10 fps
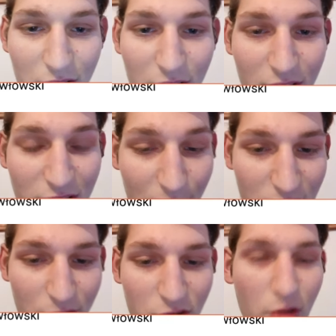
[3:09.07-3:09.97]
y, sam
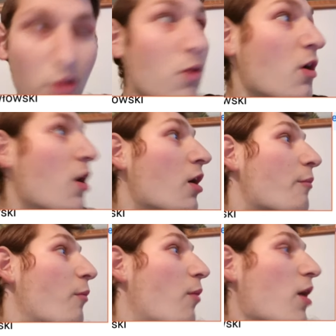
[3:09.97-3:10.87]
jestem w szoku,
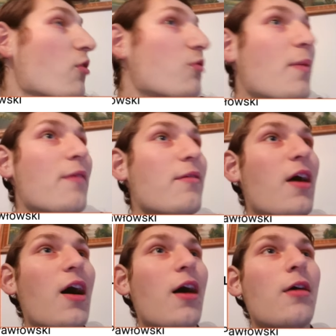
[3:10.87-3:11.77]
bo była
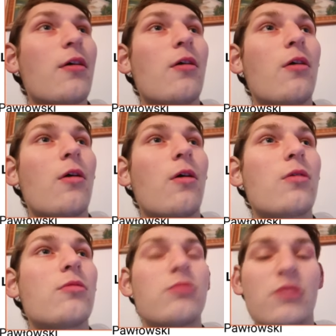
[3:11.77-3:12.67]
rozprawka o
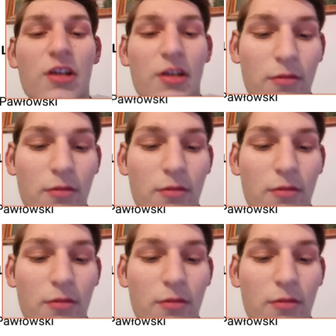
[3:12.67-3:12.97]
kurde,